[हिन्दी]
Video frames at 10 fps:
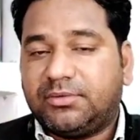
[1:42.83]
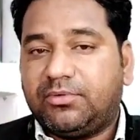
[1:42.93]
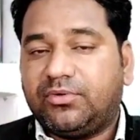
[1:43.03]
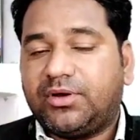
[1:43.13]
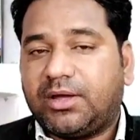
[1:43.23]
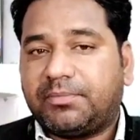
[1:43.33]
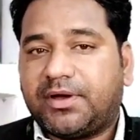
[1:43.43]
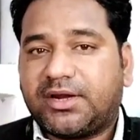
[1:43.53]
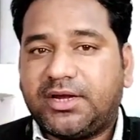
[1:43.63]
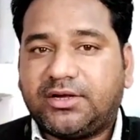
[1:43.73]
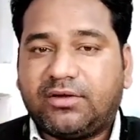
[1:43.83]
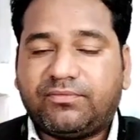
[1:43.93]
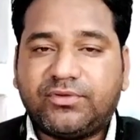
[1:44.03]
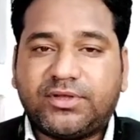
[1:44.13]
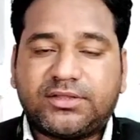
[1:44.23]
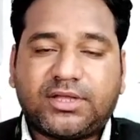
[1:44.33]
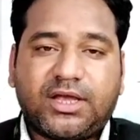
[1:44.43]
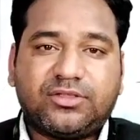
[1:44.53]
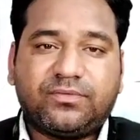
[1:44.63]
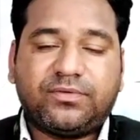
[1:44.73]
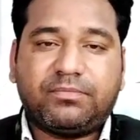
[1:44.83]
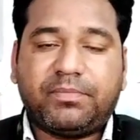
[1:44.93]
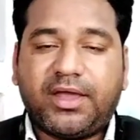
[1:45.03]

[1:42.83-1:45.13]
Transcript: जब लोन आपका राइट ऑफ हो जाता है तो फिर